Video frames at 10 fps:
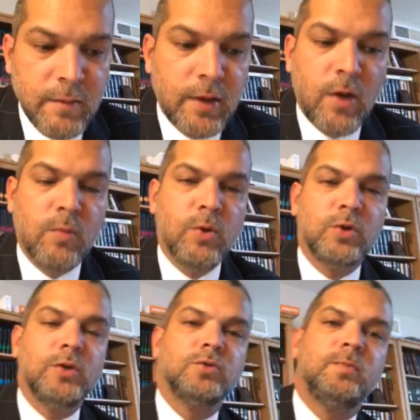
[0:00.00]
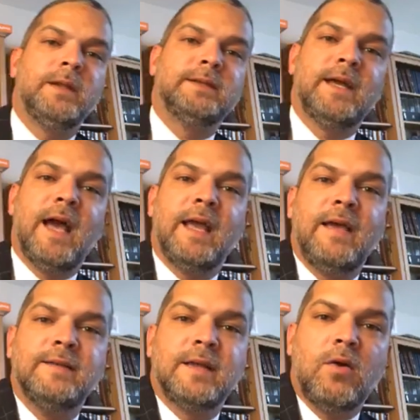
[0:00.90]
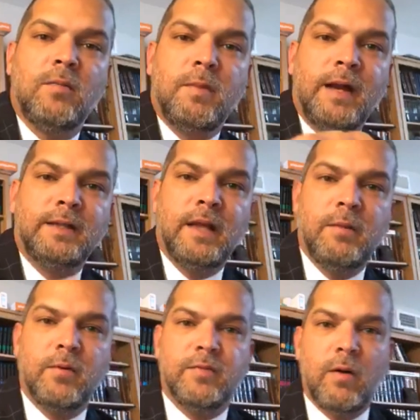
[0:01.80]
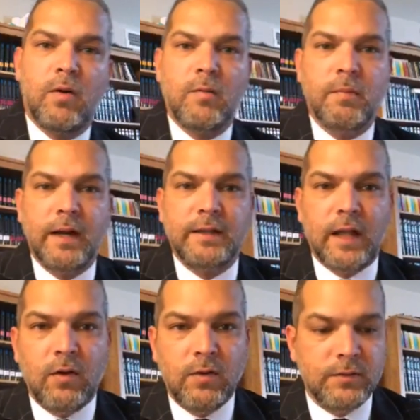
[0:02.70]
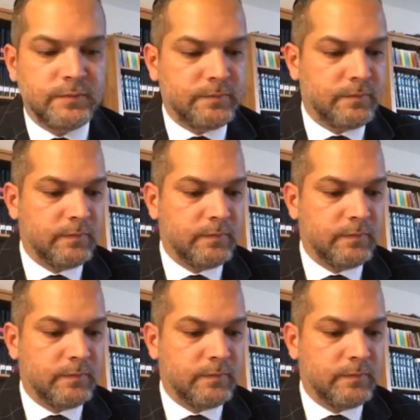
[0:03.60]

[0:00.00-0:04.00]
el video. Hay un botón en su pantalla que dice compartir. Por favor, compártalo.